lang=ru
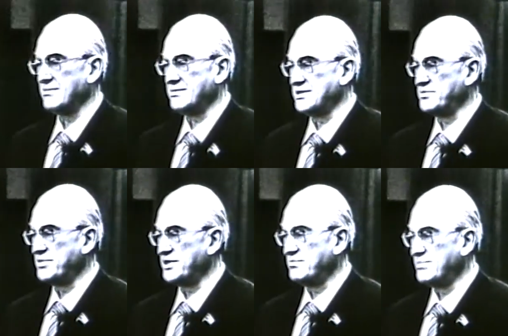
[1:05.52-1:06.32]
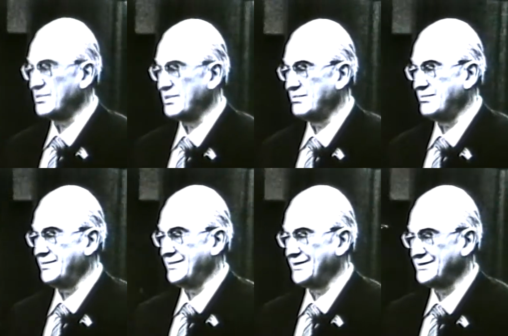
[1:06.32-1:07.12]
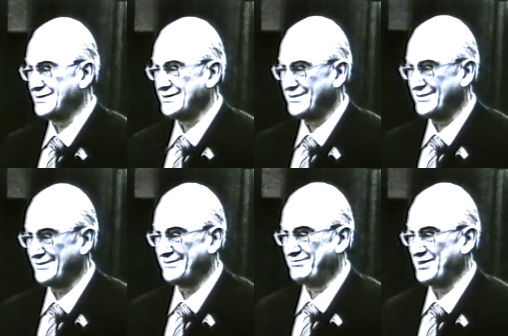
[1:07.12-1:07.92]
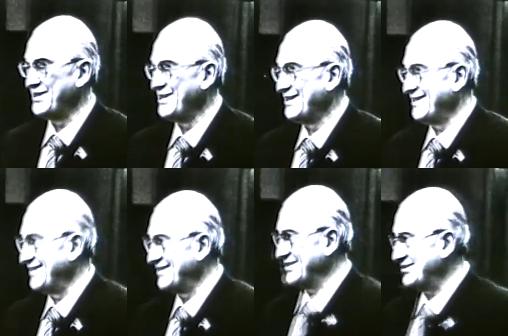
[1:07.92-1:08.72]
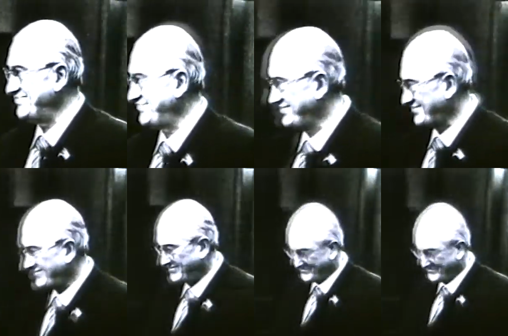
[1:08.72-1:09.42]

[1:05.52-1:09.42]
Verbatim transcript: На один из юбилеев Андропову подарили меч, как один из символов карающего